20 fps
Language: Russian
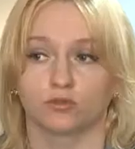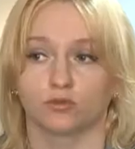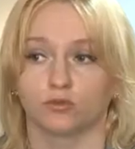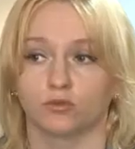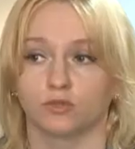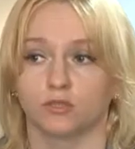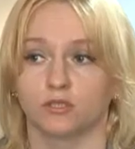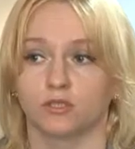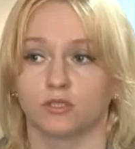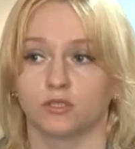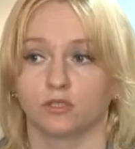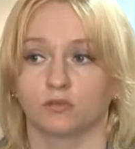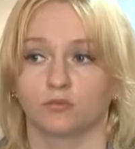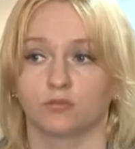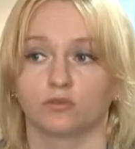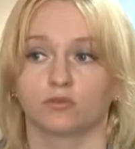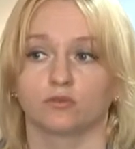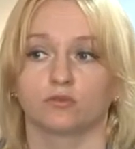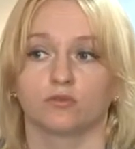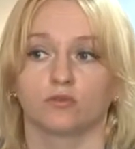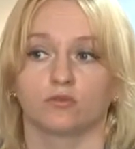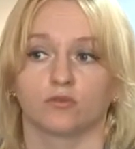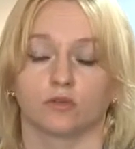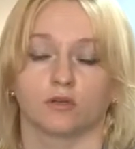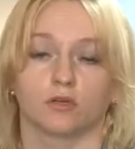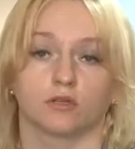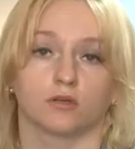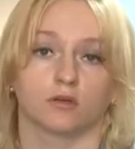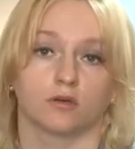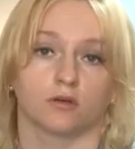В структуре сделок, безусловно,
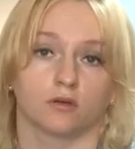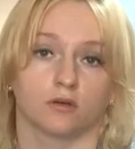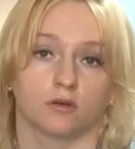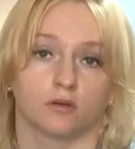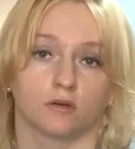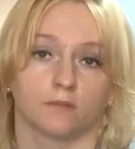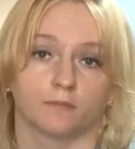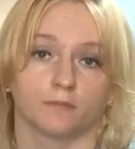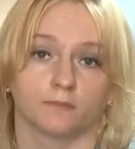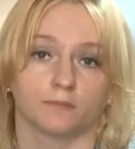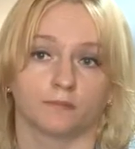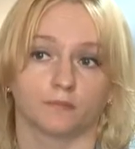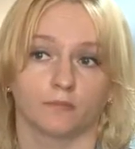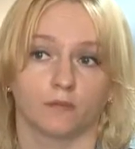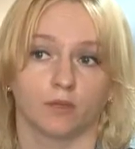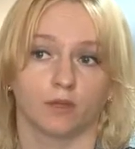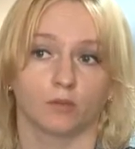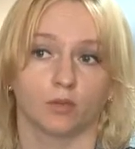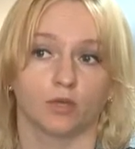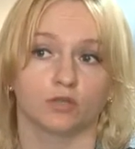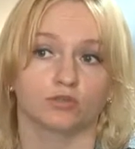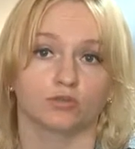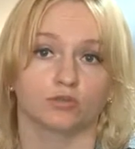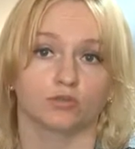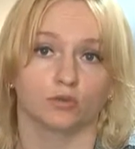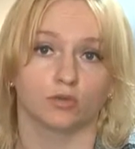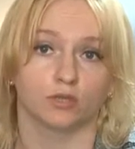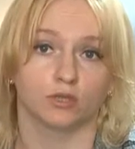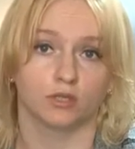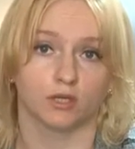а,
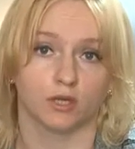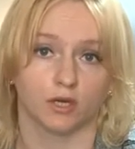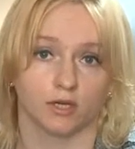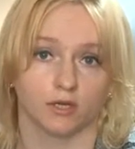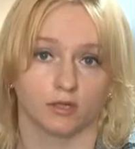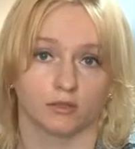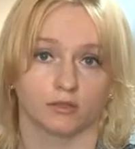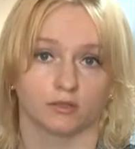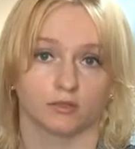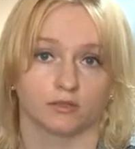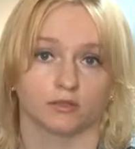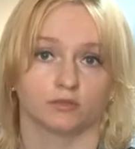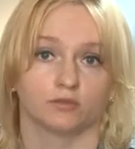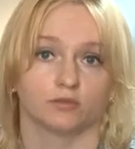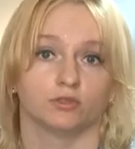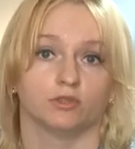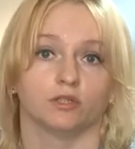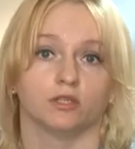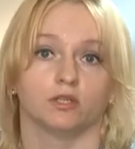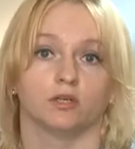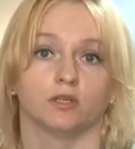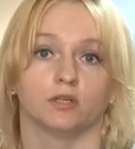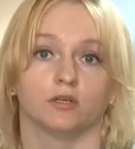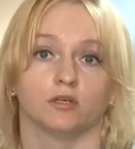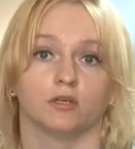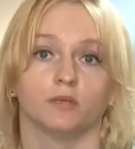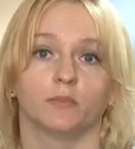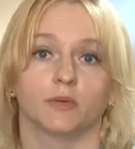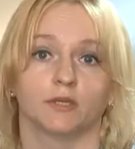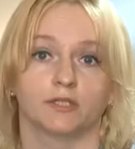Большую роль играет
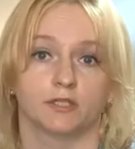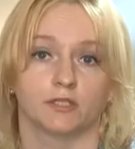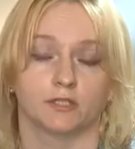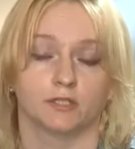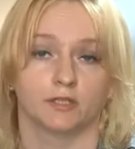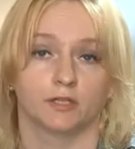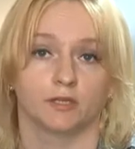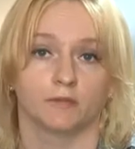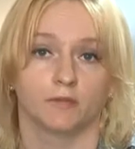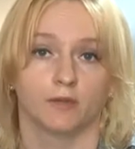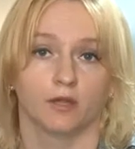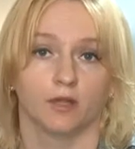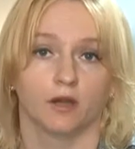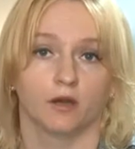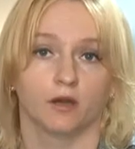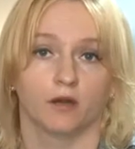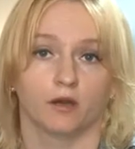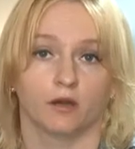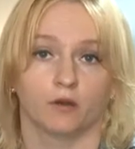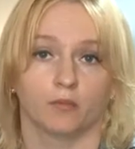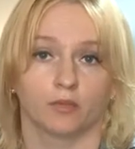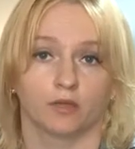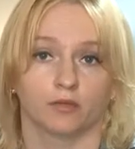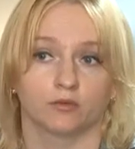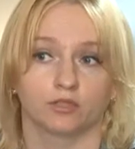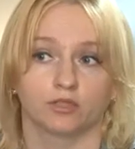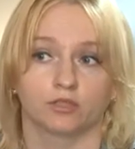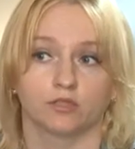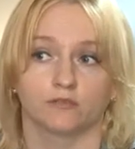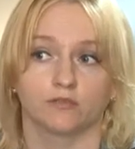сегодня ипотека, а,
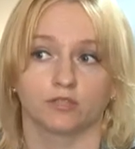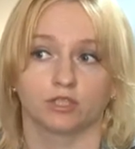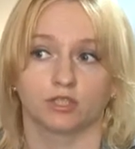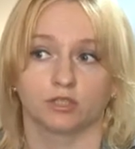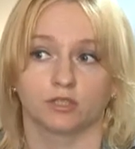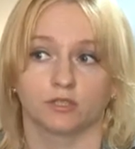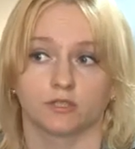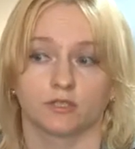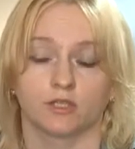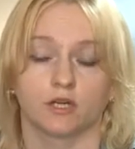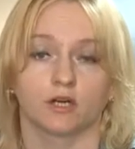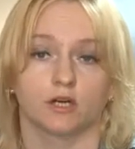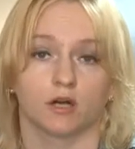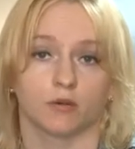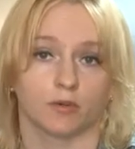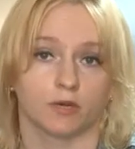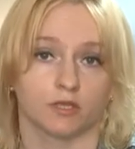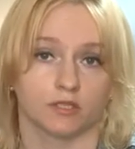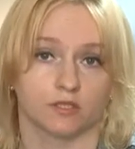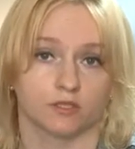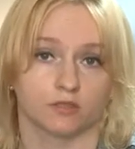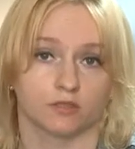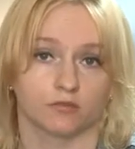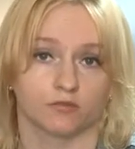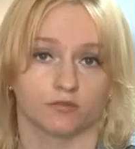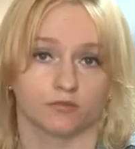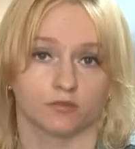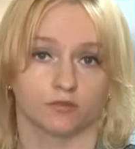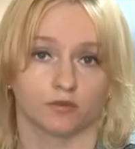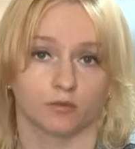потому что свыше
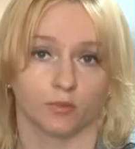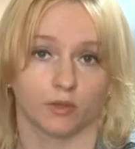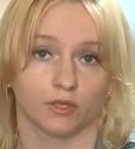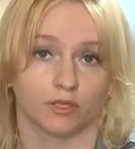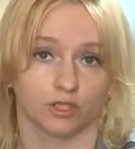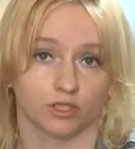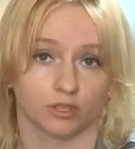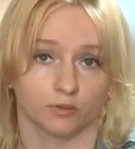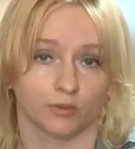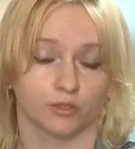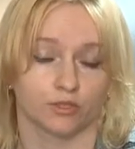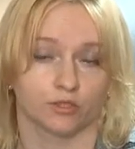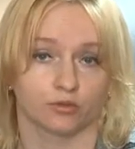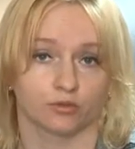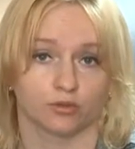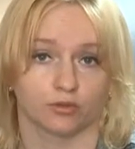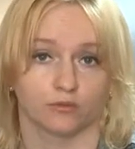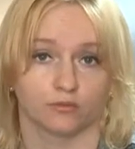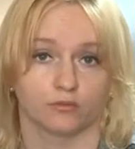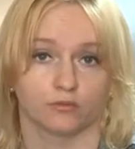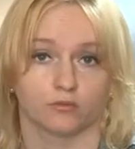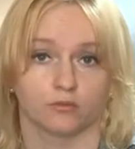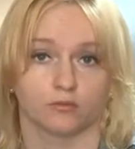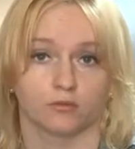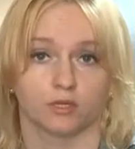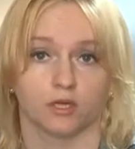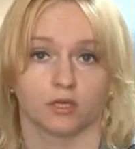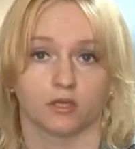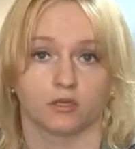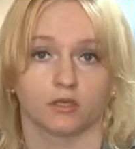40% по нашим
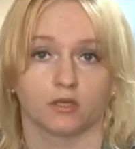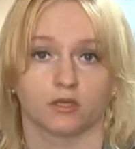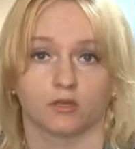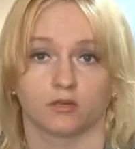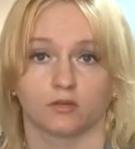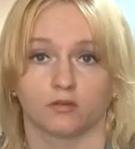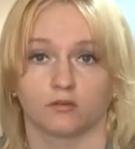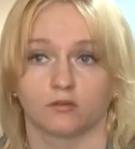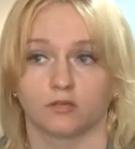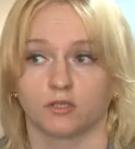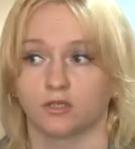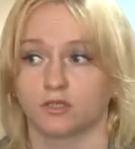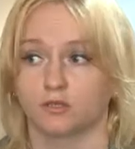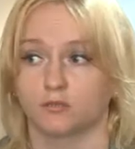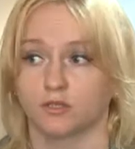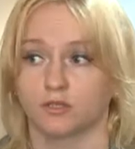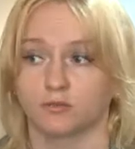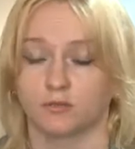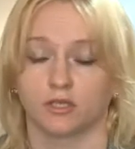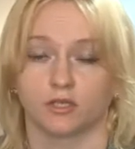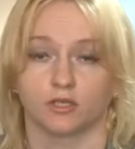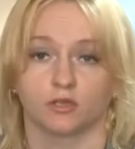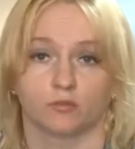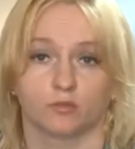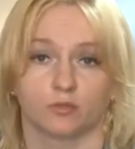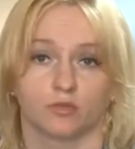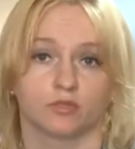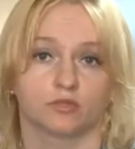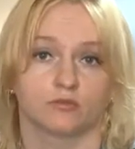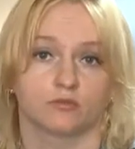подсчетам на рынке в классе масс-маркет
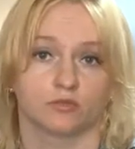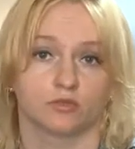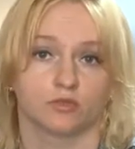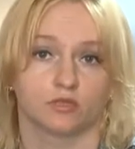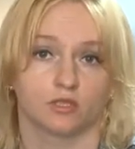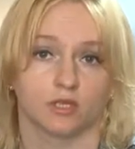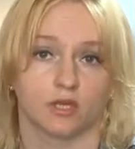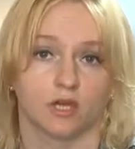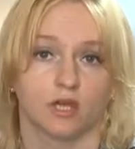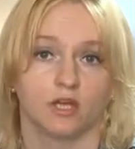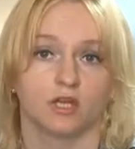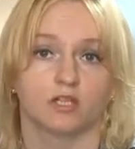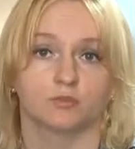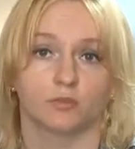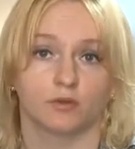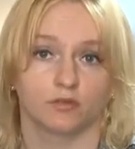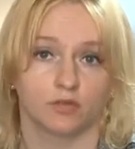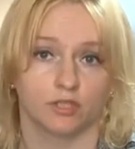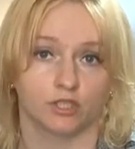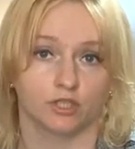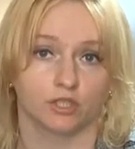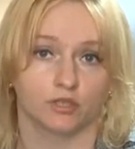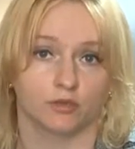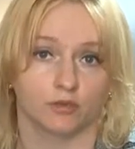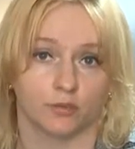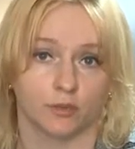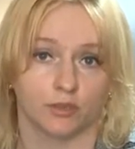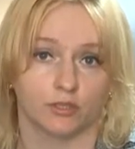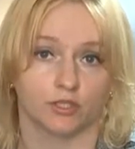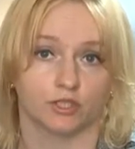производится с
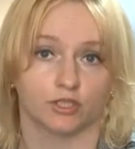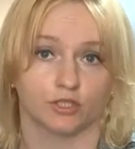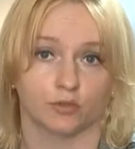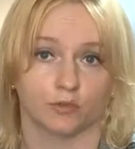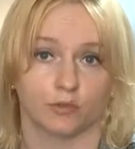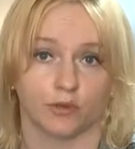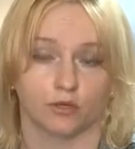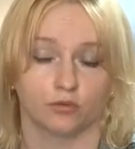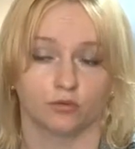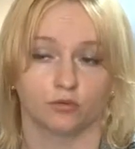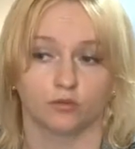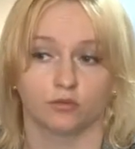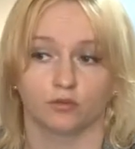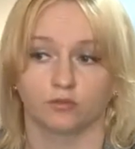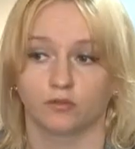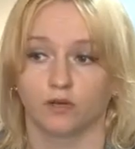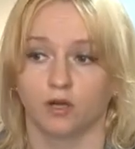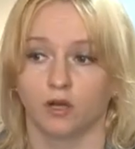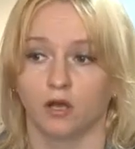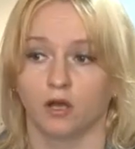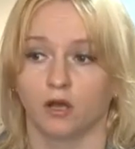привлечением ипотечных продуктов.